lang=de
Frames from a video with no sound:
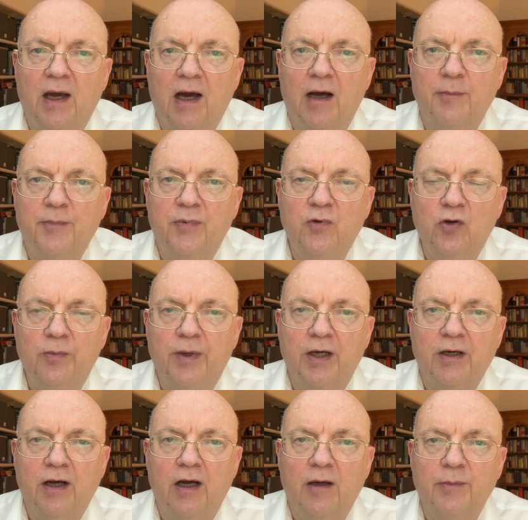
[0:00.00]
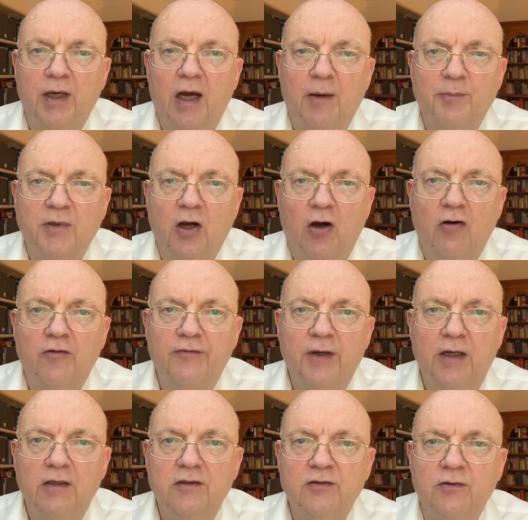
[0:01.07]
Ab Übergabe, ab Kauf
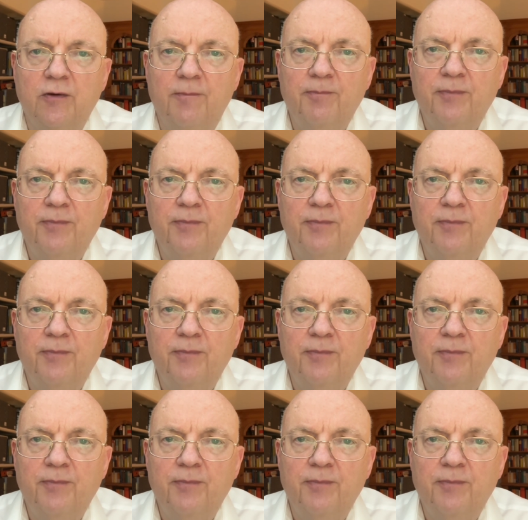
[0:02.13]
also.